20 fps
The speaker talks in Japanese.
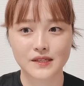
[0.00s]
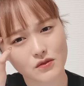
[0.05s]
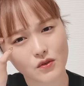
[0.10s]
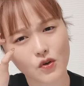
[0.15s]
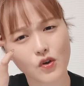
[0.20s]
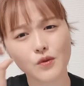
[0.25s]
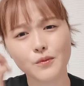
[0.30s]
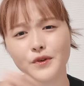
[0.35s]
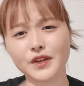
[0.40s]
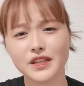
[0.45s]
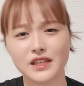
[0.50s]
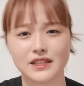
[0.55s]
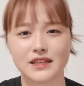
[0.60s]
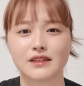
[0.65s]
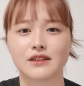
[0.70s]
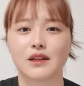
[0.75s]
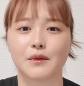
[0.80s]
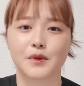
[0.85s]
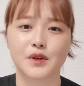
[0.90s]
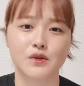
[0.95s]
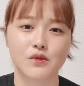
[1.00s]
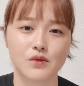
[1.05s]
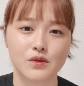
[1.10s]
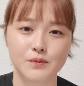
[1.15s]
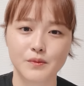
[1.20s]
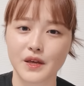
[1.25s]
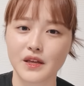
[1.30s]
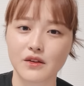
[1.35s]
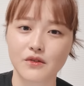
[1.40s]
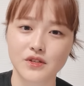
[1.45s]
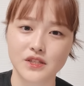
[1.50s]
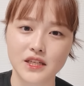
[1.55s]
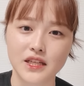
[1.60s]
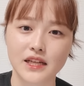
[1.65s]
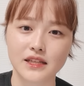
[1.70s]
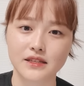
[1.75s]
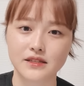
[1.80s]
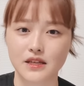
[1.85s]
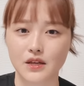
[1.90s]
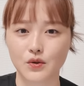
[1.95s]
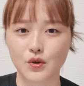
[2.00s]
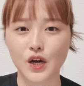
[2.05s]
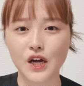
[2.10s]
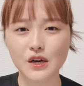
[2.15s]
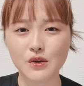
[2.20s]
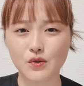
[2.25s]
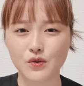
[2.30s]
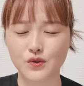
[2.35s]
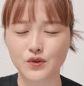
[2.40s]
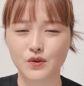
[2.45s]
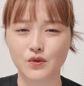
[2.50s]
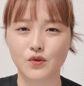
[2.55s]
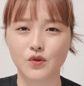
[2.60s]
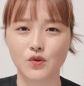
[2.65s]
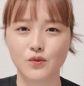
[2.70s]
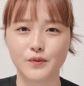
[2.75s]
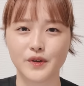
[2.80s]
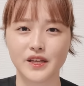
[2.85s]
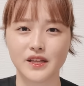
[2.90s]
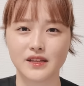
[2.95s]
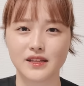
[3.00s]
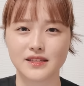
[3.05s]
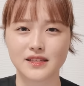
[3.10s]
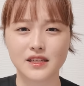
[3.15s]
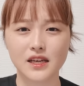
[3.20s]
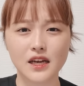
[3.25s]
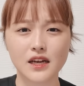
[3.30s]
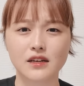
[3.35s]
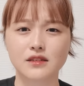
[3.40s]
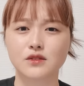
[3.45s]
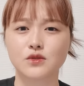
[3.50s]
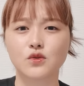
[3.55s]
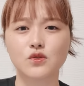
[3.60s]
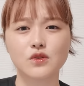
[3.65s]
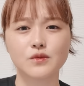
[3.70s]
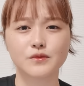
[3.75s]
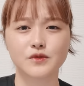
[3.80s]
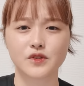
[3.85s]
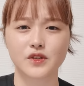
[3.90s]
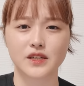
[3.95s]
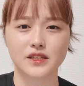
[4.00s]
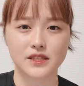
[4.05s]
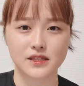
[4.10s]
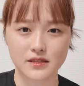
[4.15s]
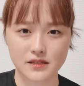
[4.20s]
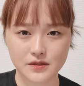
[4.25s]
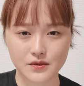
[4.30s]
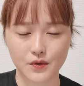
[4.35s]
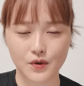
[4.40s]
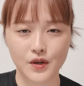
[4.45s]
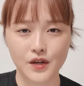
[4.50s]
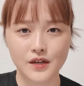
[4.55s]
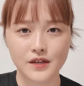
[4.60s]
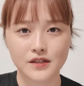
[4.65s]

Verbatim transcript: 公務員になるためにこう勉強してたんですけど韓国の公務員って試験がすごく難しいんですよ